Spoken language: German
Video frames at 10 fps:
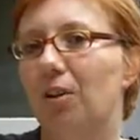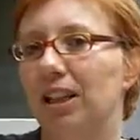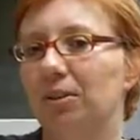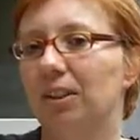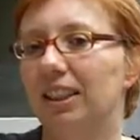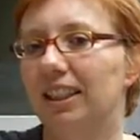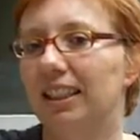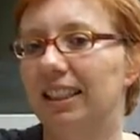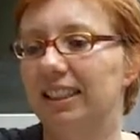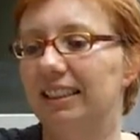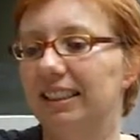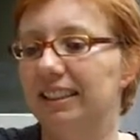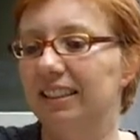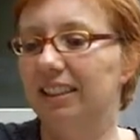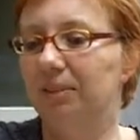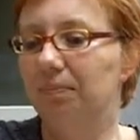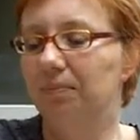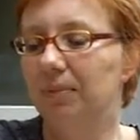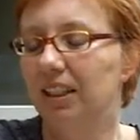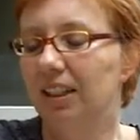Also es ist, ähm,